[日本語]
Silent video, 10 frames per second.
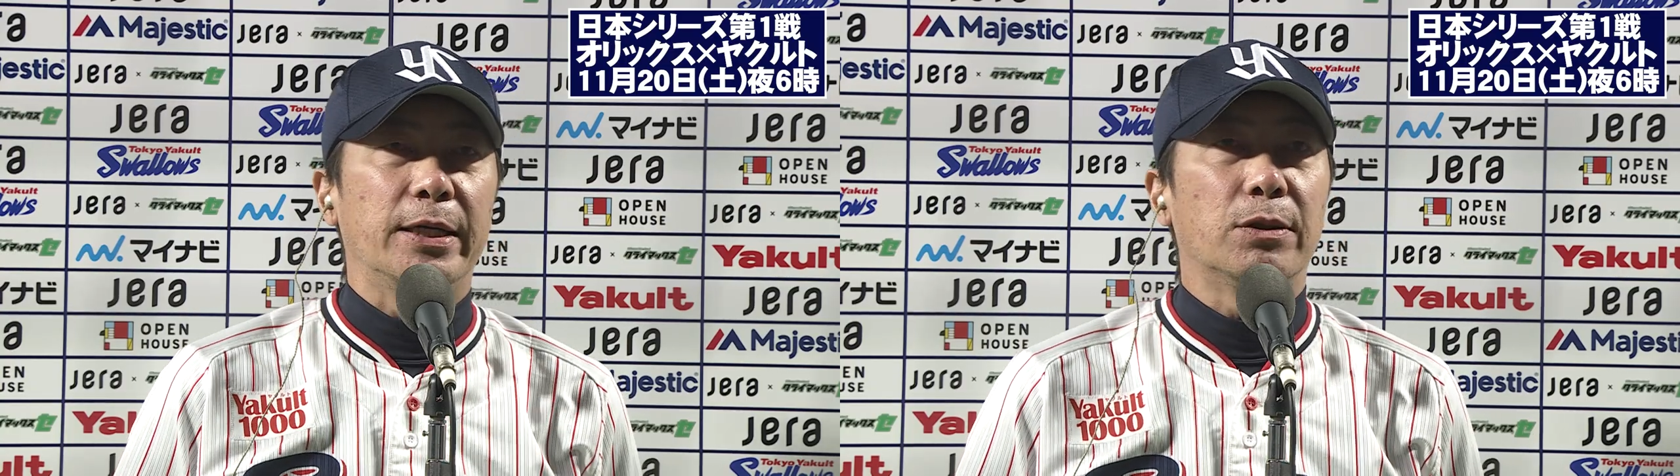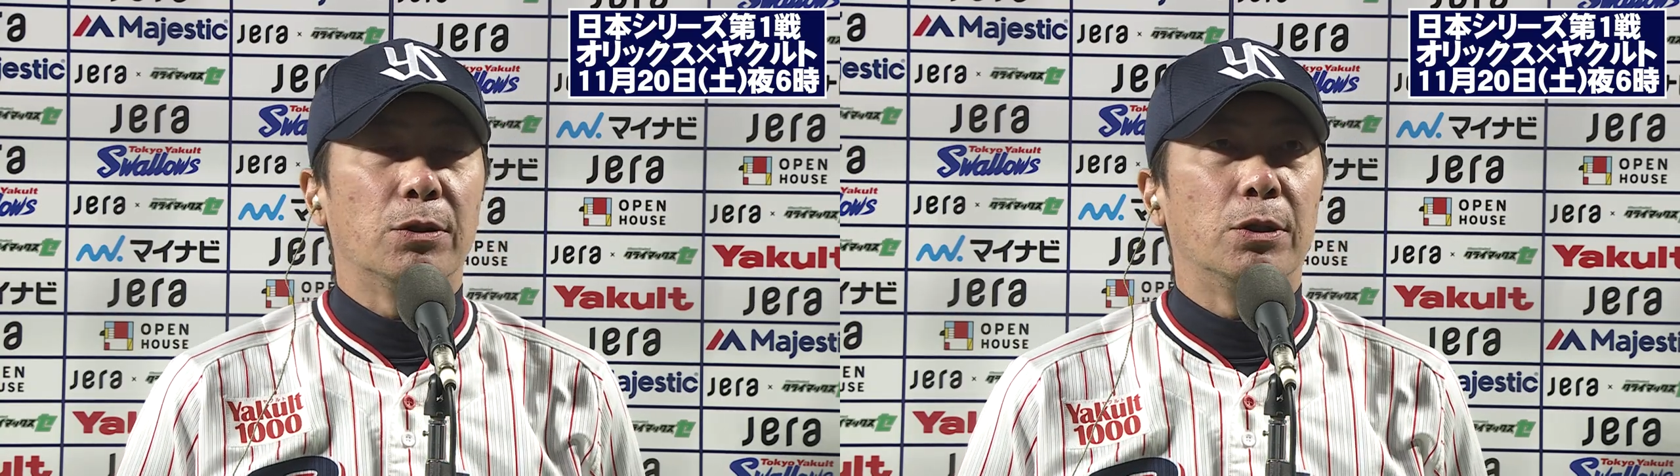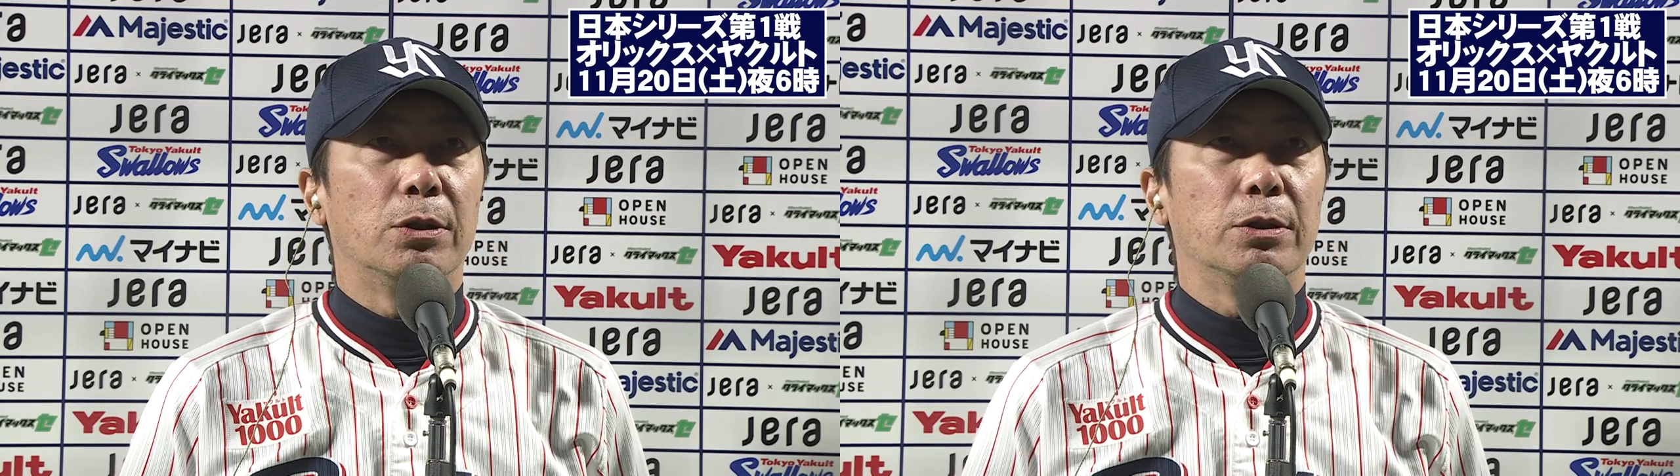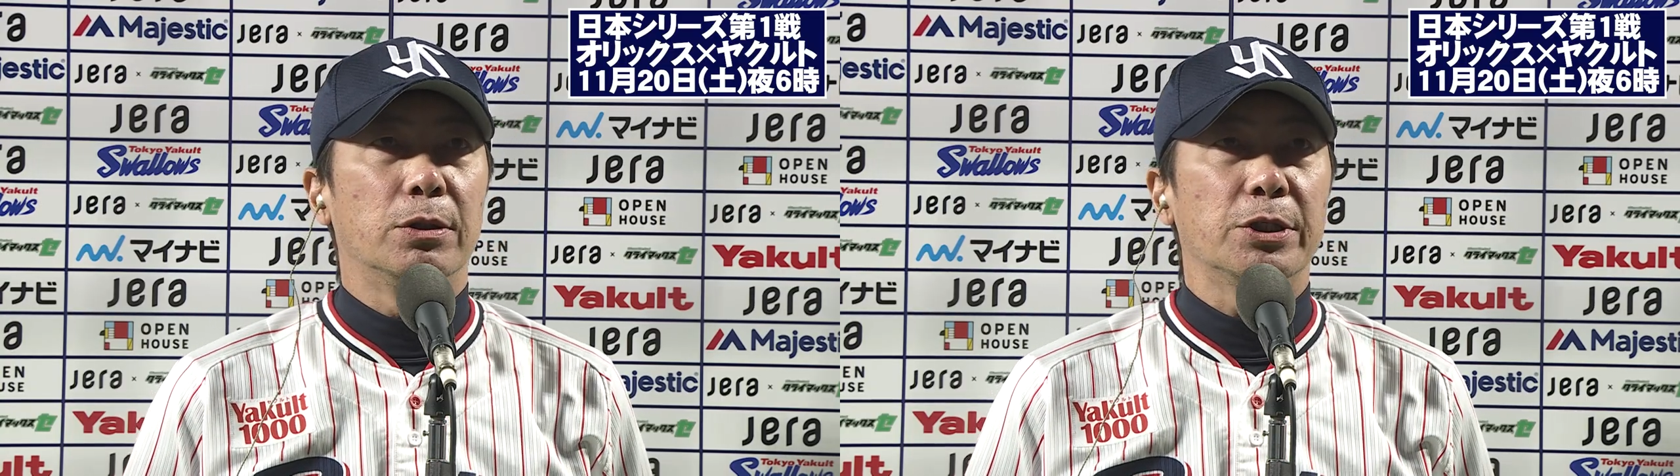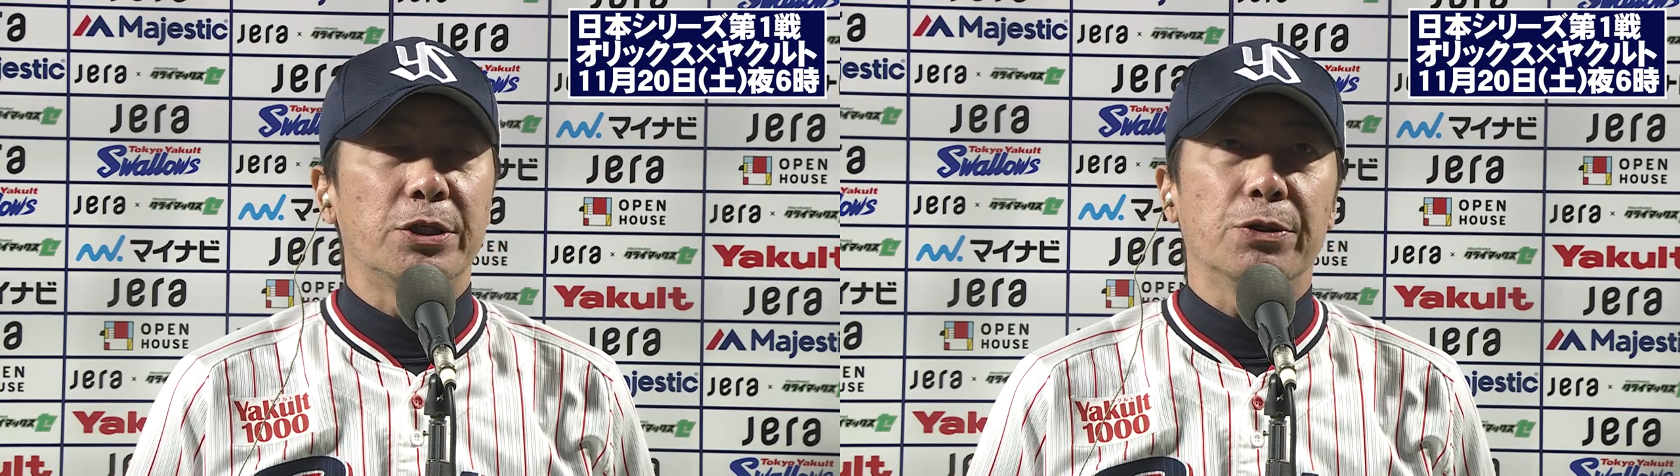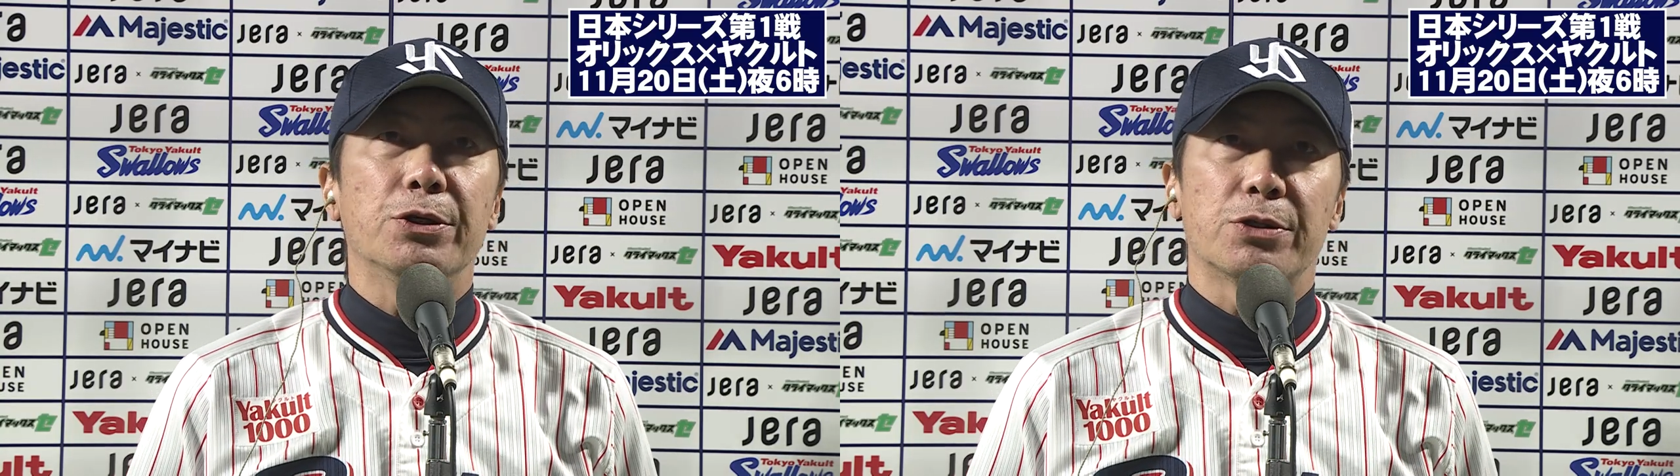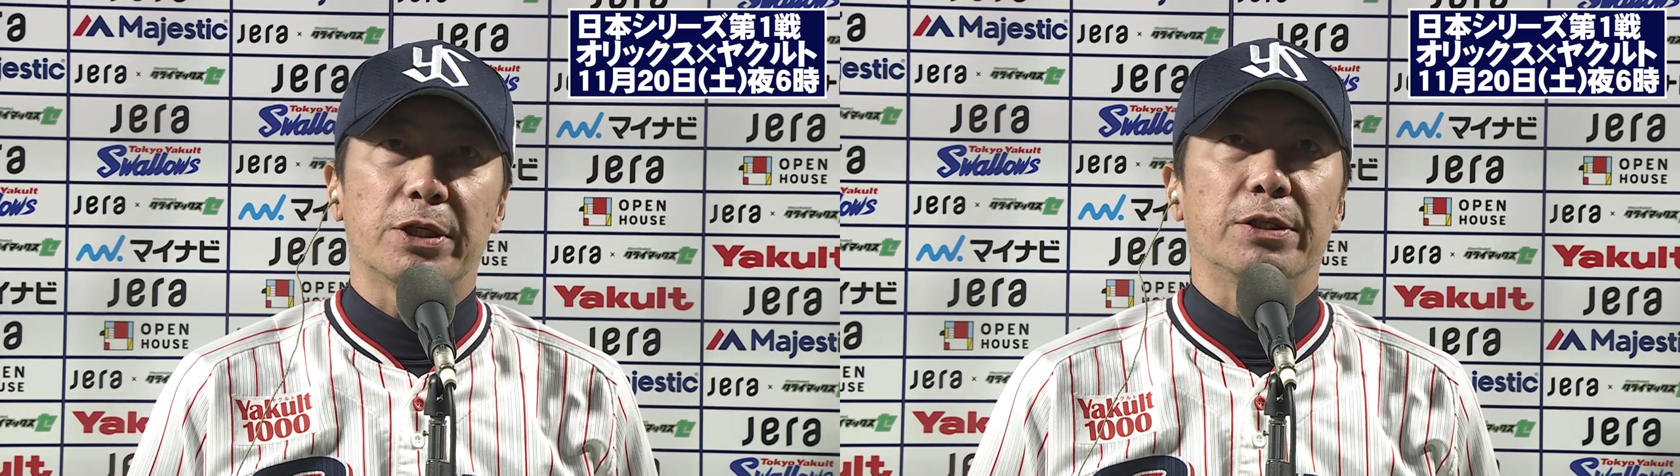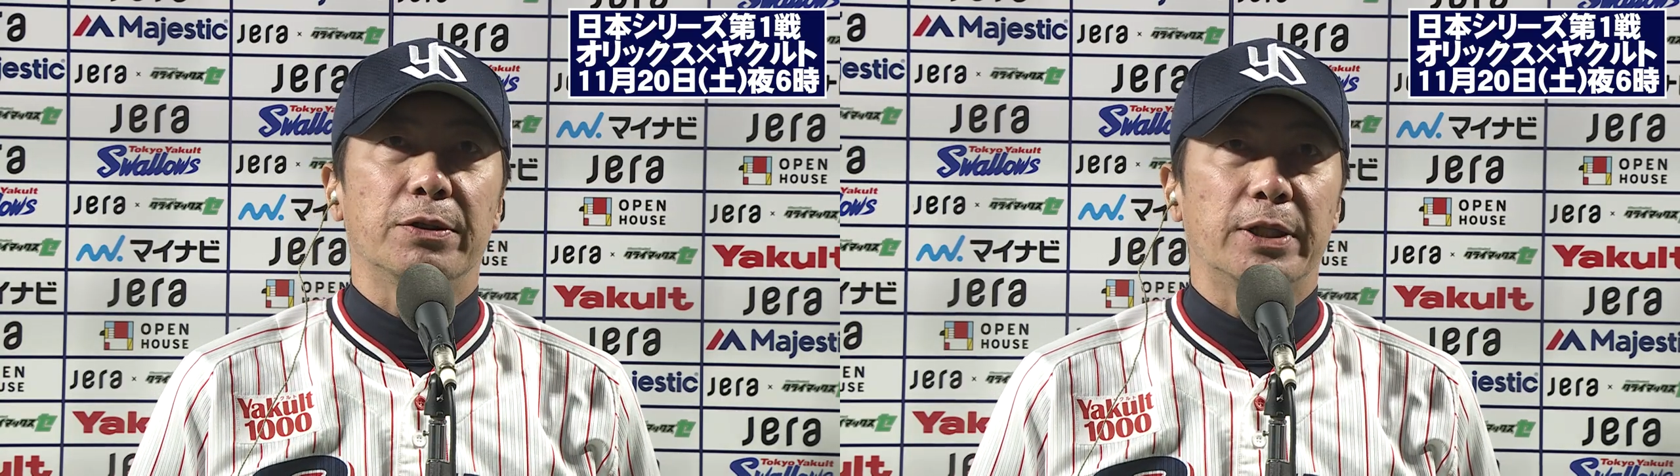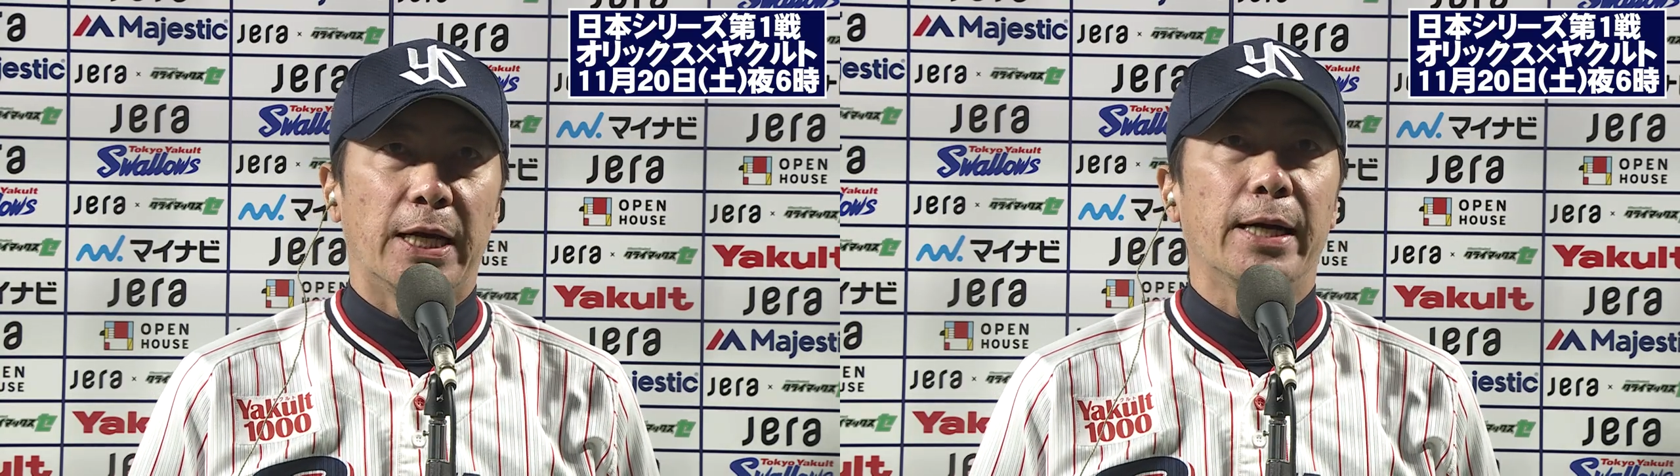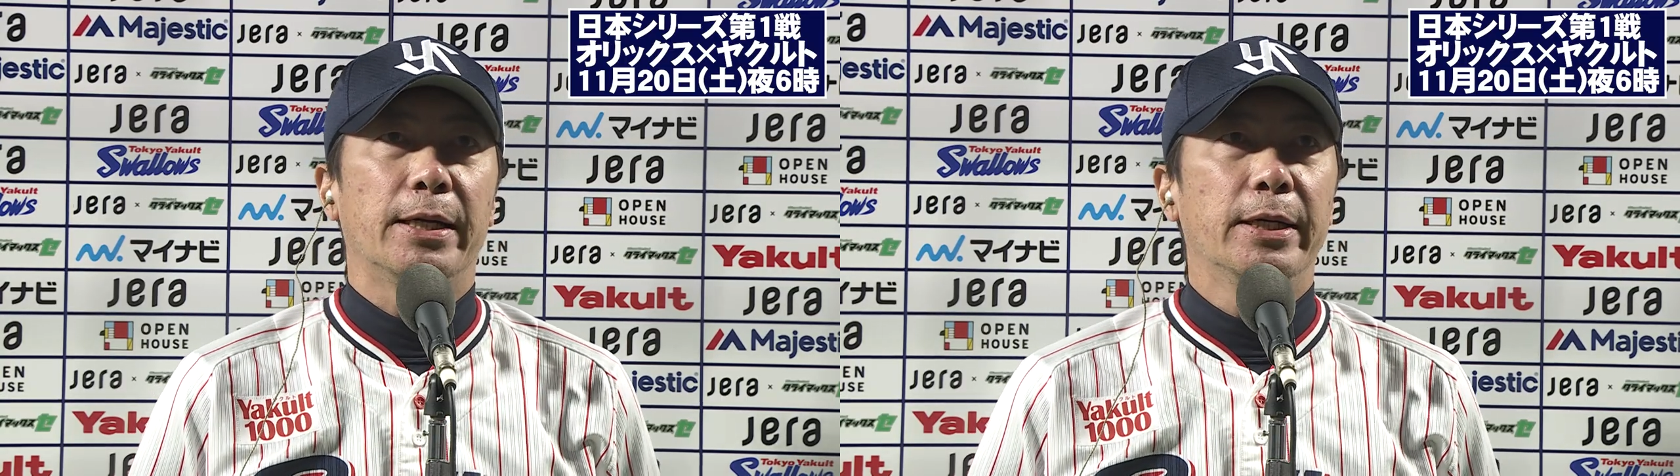りこう勢いをつけてくれ
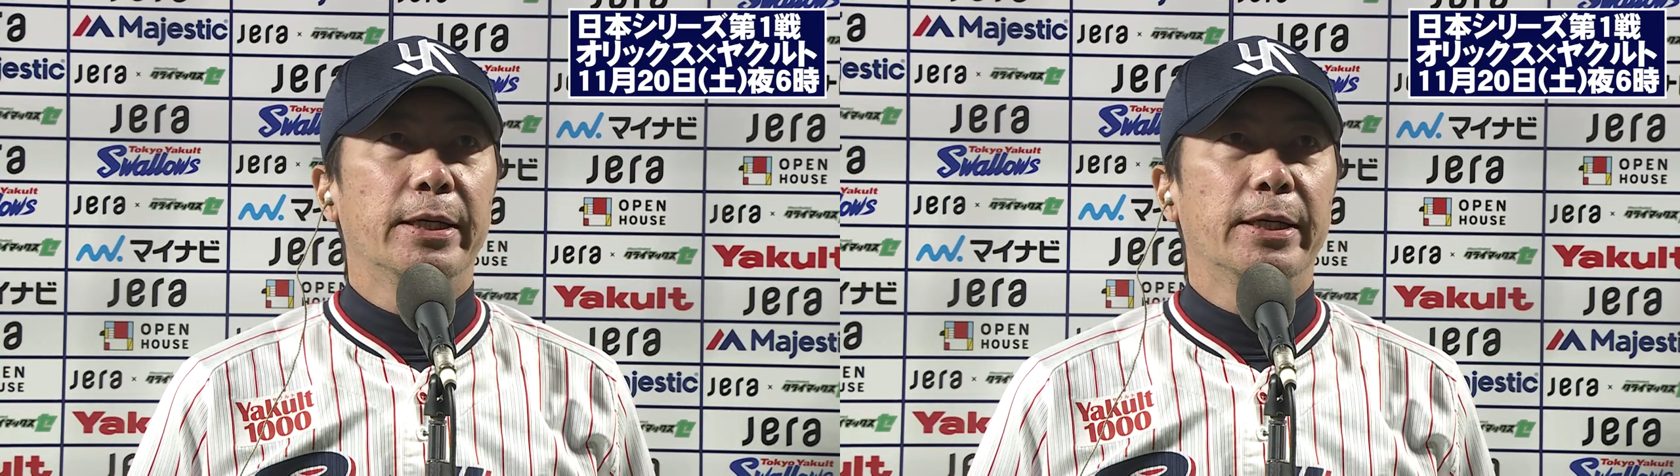た、